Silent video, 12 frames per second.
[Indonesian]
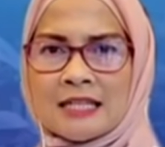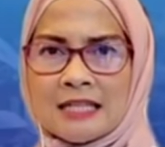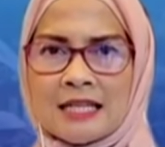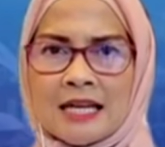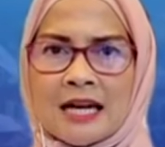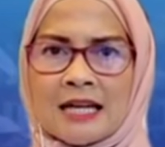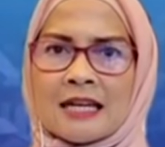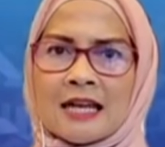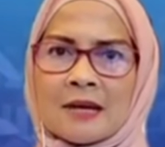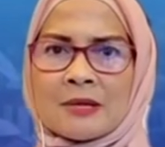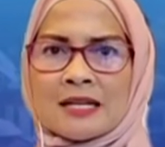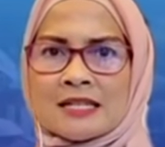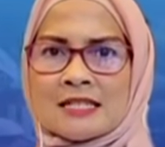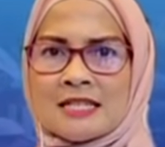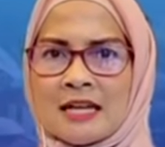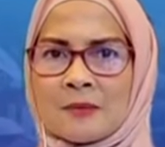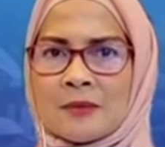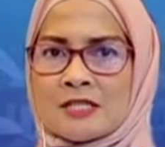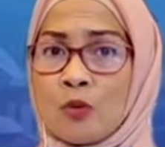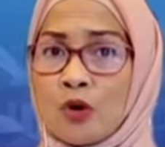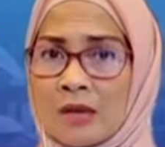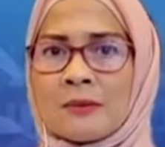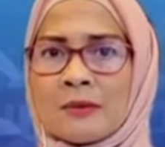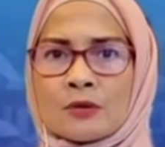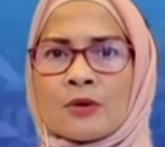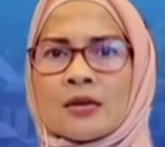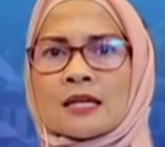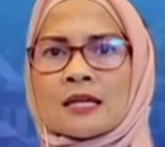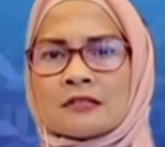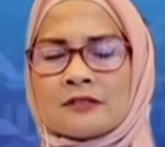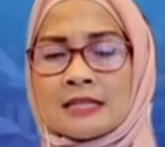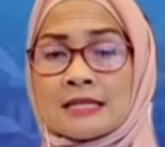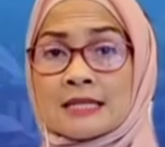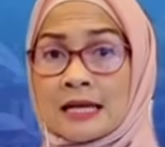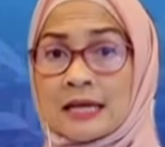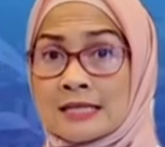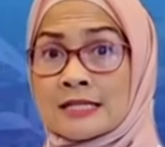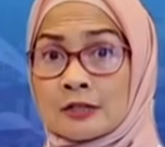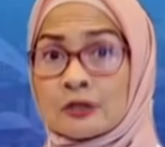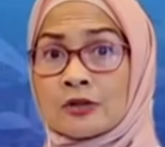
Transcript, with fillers: ini adalah pekerja yang masih boleh melakukan aktivitas karena